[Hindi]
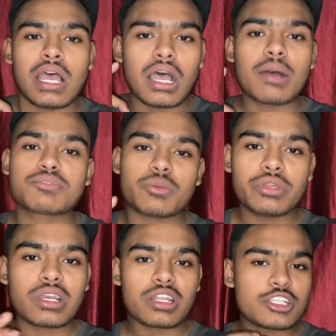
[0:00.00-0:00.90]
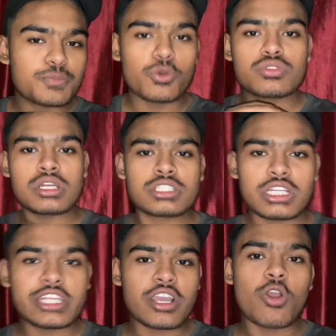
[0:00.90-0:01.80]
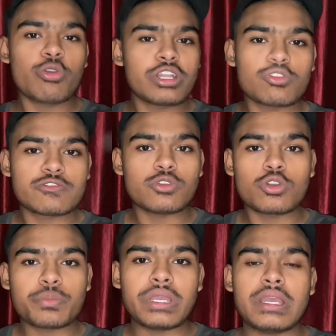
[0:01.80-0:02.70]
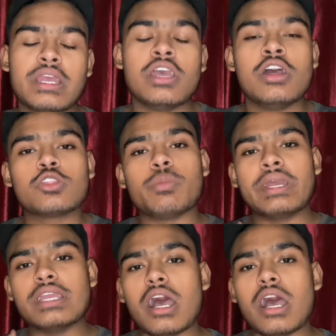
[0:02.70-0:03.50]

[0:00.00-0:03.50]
आप सभी अगर रिस्पॉन्स अच्छा दिखाओगे ना उस ब्लॉग पर तो भाई